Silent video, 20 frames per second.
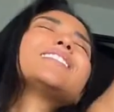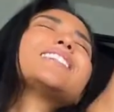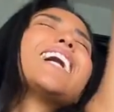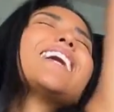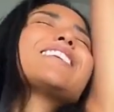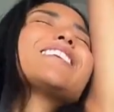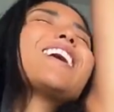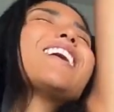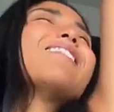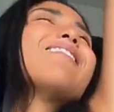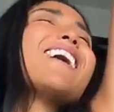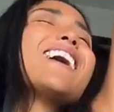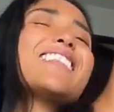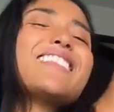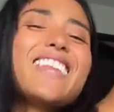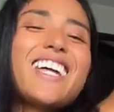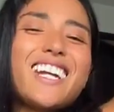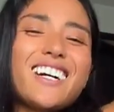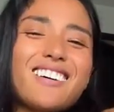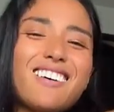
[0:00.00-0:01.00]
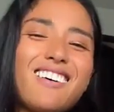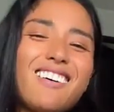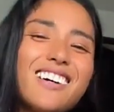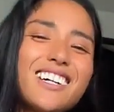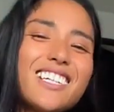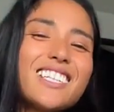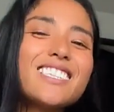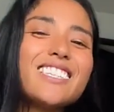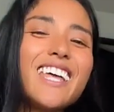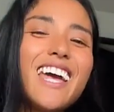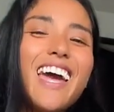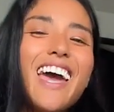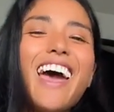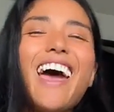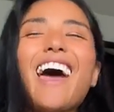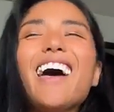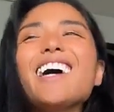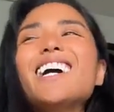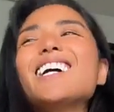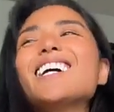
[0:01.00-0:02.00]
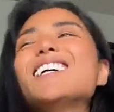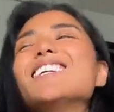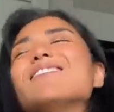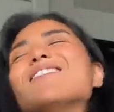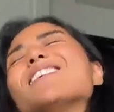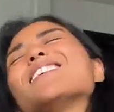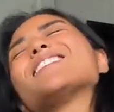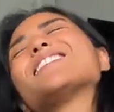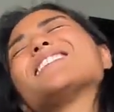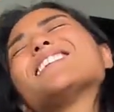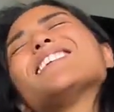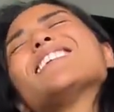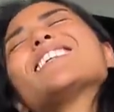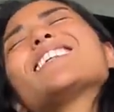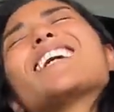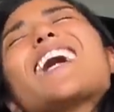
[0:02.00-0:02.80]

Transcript: 作業終わったらこうして、もう数回